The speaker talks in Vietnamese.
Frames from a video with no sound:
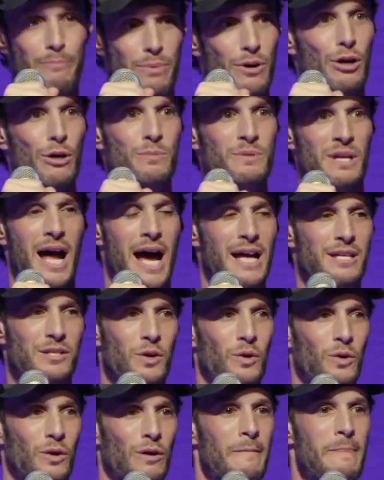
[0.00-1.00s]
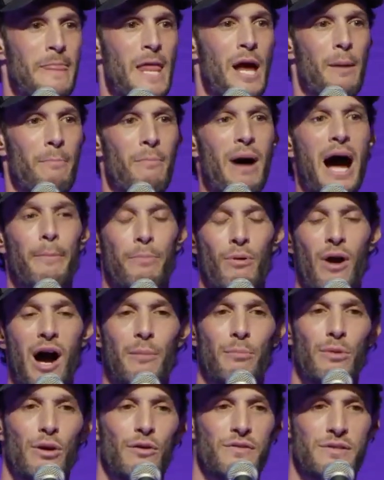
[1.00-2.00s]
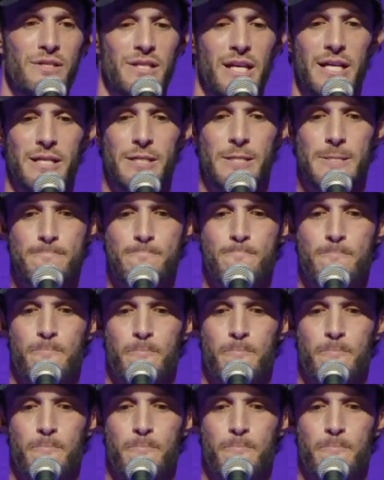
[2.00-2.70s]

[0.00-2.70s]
vú mấy con ghệ là như vậy chiêu của tao là như vậy